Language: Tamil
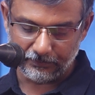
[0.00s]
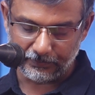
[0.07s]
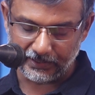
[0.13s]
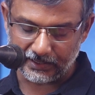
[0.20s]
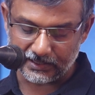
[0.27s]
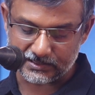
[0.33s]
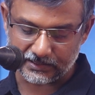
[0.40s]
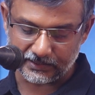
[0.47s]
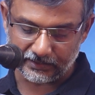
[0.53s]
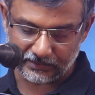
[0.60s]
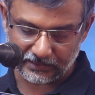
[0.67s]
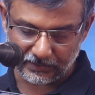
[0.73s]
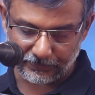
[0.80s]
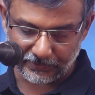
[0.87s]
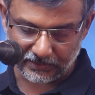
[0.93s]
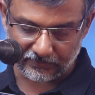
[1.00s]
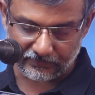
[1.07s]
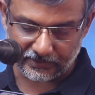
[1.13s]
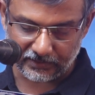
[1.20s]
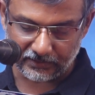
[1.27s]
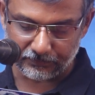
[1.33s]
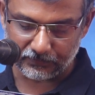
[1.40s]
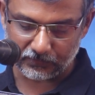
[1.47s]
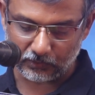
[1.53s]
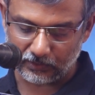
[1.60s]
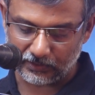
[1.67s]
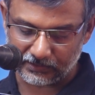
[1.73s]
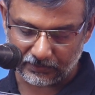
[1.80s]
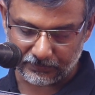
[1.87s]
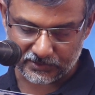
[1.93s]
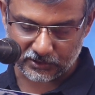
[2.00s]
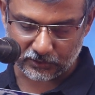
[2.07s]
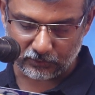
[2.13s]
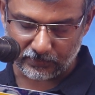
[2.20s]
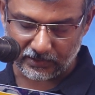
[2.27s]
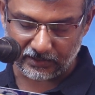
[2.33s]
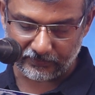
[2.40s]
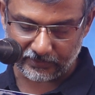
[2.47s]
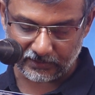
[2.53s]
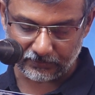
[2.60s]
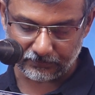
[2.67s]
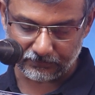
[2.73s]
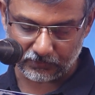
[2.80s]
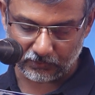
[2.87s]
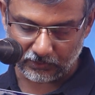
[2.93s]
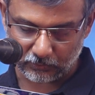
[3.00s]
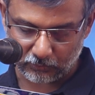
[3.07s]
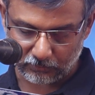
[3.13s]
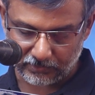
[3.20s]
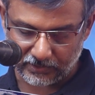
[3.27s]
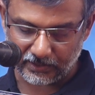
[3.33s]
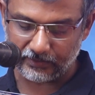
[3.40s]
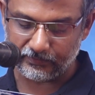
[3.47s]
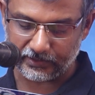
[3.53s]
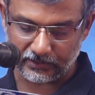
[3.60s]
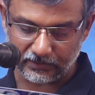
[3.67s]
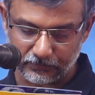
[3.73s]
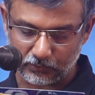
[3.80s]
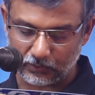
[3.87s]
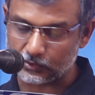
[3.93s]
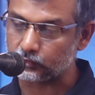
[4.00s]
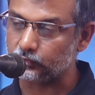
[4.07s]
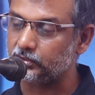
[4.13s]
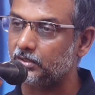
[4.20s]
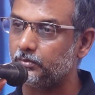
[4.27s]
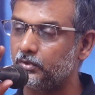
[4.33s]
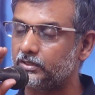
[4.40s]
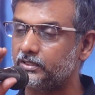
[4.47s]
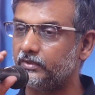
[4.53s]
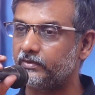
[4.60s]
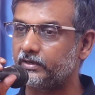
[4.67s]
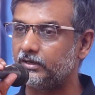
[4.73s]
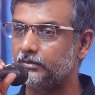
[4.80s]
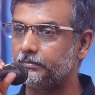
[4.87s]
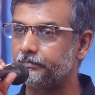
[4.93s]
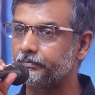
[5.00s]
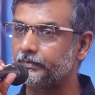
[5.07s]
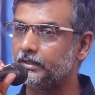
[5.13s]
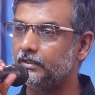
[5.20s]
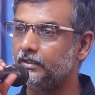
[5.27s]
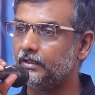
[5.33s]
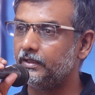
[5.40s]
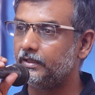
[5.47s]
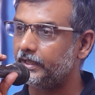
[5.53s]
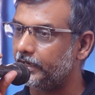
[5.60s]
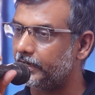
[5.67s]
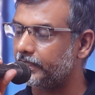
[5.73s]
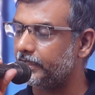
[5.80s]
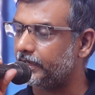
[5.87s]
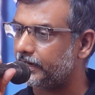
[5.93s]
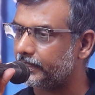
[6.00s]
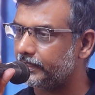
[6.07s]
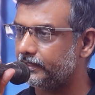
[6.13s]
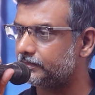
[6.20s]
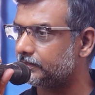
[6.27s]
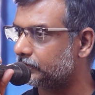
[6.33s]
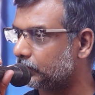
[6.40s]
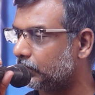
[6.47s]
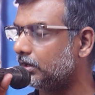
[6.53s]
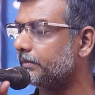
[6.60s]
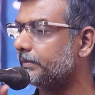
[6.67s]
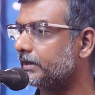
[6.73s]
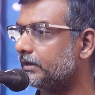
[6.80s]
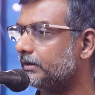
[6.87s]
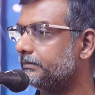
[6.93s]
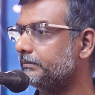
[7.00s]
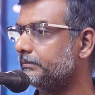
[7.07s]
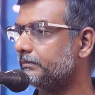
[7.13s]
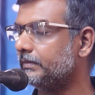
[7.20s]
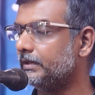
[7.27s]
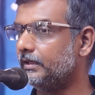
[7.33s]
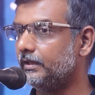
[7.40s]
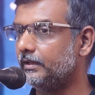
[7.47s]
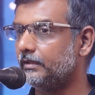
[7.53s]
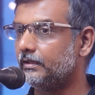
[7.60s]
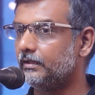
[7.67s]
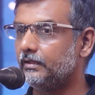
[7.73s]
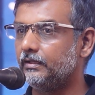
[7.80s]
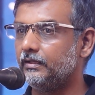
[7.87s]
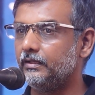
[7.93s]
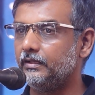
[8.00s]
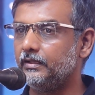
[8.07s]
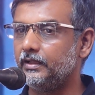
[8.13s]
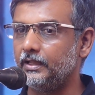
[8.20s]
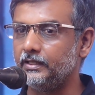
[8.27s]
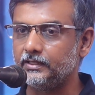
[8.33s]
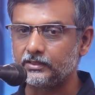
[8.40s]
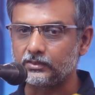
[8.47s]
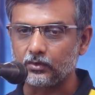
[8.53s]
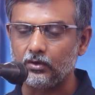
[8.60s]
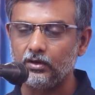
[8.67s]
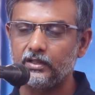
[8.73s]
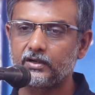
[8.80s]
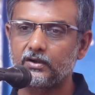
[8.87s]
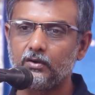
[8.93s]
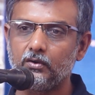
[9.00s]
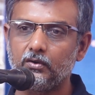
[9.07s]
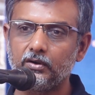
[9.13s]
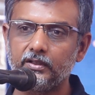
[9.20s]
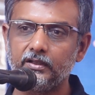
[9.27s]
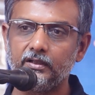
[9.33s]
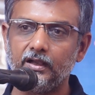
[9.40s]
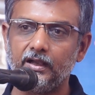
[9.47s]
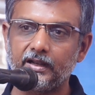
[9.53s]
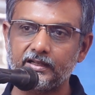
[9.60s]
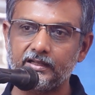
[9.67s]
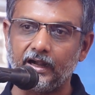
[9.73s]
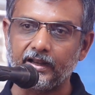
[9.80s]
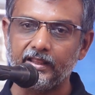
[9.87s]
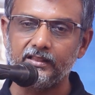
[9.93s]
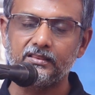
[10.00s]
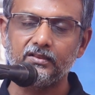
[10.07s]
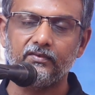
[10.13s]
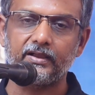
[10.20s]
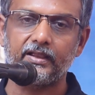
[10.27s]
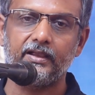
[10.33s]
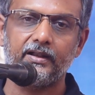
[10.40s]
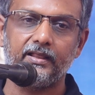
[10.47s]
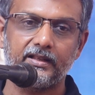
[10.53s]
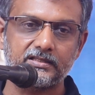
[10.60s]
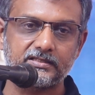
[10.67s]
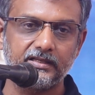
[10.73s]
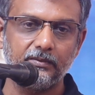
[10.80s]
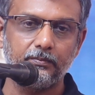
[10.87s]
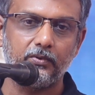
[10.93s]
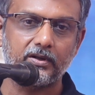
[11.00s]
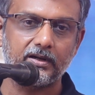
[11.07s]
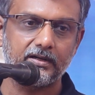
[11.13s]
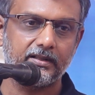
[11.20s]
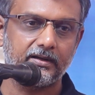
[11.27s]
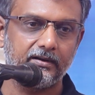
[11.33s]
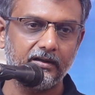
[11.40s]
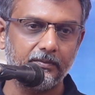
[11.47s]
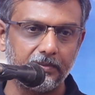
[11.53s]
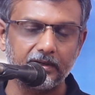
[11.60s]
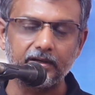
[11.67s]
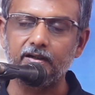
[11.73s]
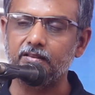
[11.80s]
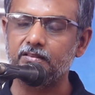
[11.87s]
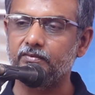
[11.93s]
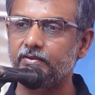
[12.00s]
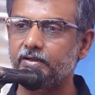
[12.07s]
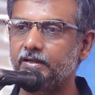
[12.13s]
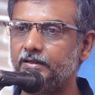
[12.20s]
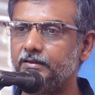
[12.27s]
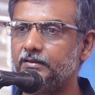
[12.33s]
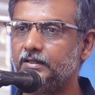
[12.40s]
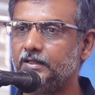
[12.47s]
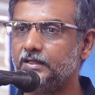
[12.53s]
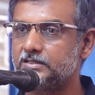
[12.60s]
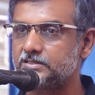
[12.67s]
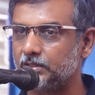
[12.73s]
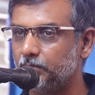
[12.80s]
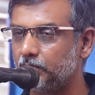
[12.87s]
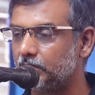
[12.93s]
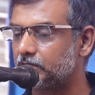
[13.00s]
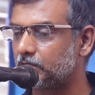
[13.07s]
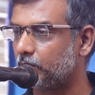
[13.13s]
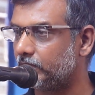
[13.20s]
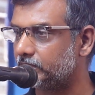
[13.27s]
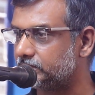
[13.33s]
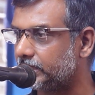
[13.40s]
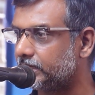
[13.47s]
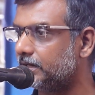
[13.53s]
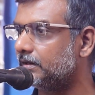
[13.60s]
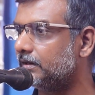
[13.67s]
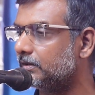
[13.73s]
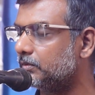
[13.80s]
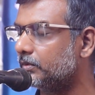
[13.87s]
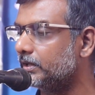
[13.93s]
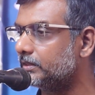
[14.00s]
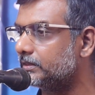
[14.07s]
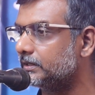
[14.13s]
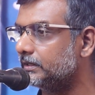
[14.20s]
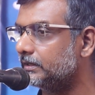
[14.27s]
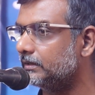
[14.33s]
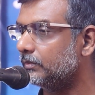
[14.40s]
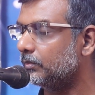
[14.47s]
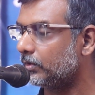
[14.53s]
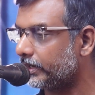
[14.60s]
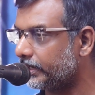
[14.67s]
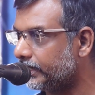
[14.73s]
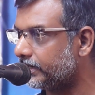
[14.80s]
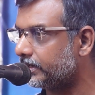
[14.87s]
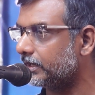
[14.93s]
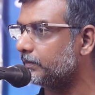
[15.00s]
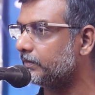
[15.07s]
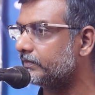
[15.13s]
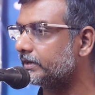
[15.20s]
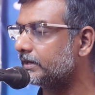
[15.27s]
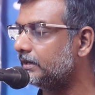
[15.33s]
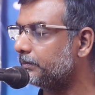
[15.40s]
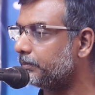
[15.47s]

பேராசிரியர் தீபக் அவர்களும் தோழர் தபசிக்குமரன் அவர்களும் தோழர் குமரன் அவர்களும் தோழர் சுந்தரமூர்த்தி அவர்களும் ஏனைய அனைத்து தோழமைகளும் இந்த தோழர்களோடு அனைத்து வகையான அரசியல் போராட்டங்களில் பங்கெடுத்தவர்கள் சமூகத்தினுடைய சிக்கல்கள் குறித்து உரையாற்றியவர்கள்